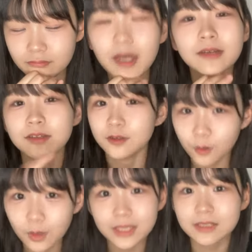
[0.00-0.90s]
まあ
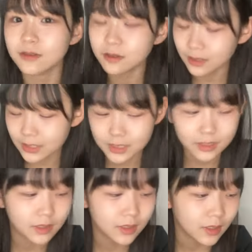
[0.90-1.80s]
5月6
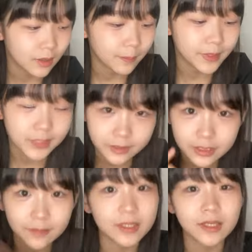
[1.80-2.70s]
月めちゃく
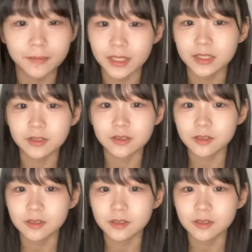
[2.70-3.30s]
ちゃ待ってます